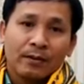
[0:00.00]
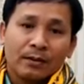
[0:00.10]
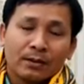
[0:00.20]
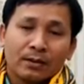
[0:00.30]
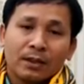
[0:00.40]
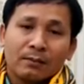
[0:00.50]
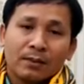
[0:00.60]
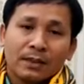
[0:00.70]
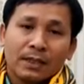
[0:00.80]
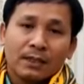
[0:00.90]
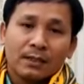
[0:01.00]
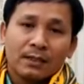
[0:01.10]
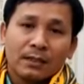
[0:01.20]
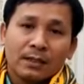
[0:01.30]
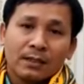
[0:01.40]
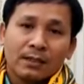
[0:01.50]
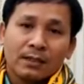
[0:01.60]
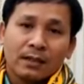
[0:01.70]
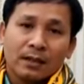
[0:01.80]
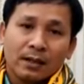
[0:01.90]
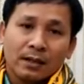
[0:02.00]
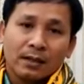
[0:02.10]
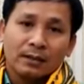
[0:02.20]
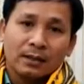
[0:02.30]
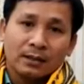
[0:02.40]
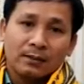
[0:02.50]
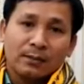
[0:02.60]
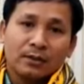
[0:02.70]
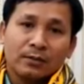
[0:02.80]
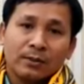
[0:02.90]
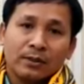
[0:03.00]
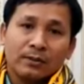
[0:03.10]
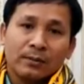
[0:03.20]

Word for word: অন্তত আমরা দেখিনি যে এডিসি এলাকায় তাদের মাধ্যমে